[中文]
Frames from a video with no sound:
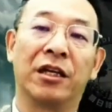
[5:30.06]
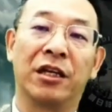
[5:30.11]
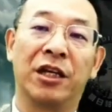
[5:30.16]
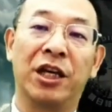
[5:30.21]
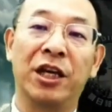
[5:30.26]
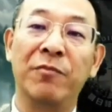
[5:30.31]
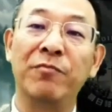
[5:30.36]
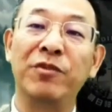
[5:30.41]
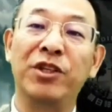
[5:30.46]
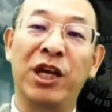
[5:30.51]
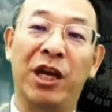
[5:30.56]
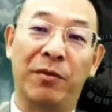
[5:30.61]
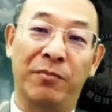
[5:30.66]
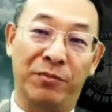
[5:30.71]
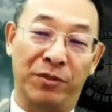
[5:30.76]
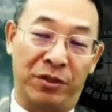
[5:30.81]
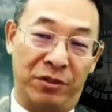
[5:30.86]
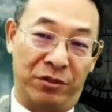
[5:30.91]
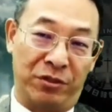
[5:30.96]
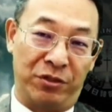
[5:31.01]
King
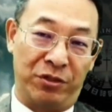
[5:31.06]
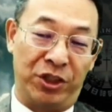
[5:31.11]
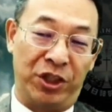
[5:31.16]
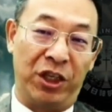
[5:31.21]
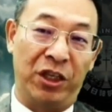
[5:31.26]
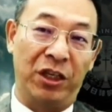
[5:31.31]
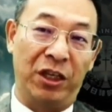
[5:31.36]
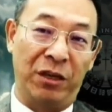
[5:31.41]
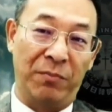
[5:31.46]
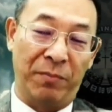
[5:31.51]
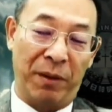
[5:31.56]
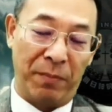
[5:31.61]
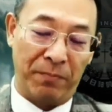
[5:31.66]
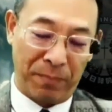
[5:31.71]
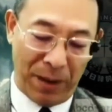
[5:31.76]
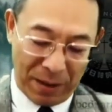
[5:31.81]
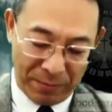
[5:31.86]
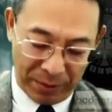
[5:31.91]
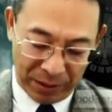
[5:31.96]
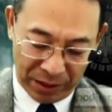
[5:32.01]
James 就钦定本
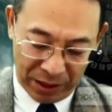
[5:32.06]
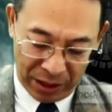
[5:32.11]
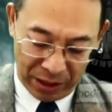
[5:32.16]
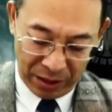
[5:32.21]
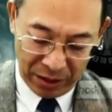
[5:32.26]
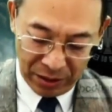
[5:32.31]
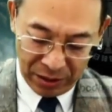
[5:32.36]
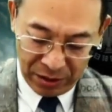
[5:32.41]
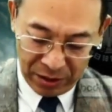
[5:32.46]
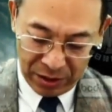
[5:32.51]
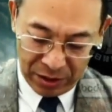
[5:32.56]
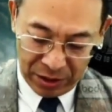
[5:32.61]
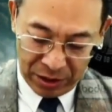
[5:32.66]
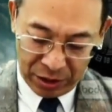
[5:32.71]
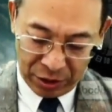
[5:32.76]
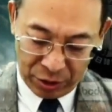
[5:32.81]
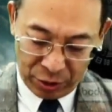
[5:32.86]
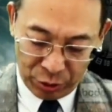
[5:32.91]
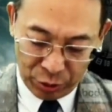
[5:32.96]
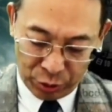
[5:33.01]
版本呢，
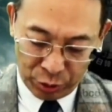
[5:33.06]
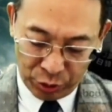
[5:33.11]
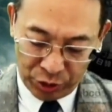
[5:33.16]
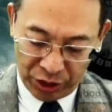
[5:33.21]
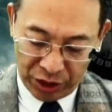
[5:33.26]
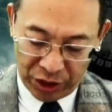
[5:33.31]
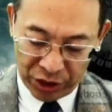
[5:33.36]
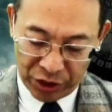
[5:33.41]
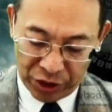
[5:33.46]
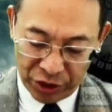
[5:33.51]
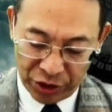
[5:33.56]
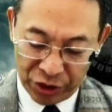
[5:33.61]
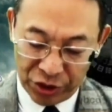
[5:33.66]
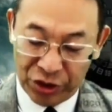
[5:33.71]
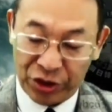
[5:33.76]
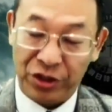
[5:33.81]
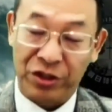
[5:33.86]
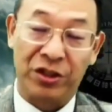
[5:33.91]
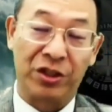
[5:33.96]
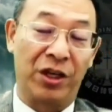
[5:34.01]
一共出现了七十
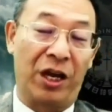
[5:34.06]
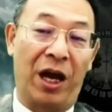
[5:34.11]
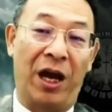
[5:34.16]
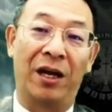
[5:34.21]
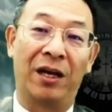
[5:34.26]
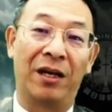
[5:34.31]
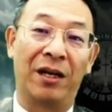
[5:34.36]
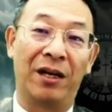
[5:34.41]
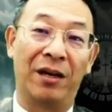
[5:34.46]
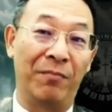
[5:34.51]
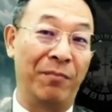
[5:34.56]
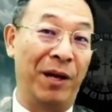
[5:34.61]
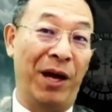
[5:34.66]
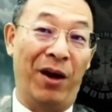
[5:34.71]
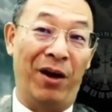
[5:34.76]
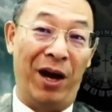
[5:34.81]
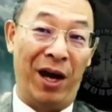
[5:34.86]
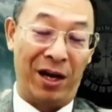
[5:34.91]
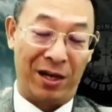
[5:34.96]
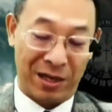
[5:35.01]
七次，很妙
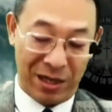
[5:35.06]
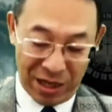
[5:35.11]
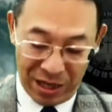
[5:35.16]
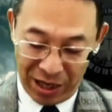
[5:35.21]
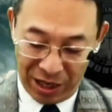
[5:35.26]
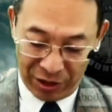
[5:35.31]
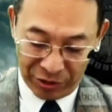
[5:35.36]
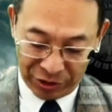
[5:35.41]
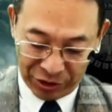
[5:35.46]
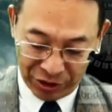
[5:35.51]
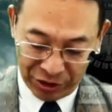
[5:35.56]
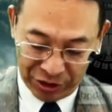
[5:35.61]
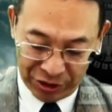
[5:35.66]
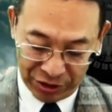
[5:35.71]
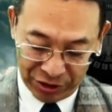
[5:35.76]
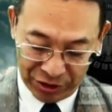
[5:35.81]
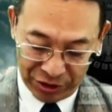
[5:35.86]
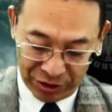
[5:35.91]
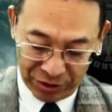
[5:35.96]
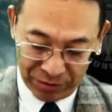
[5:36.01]
啊，刚刚好七十
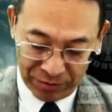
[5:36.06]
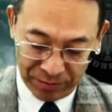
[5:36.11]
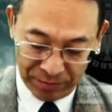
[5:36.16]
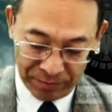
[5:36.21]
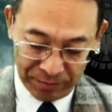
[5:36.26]
七次。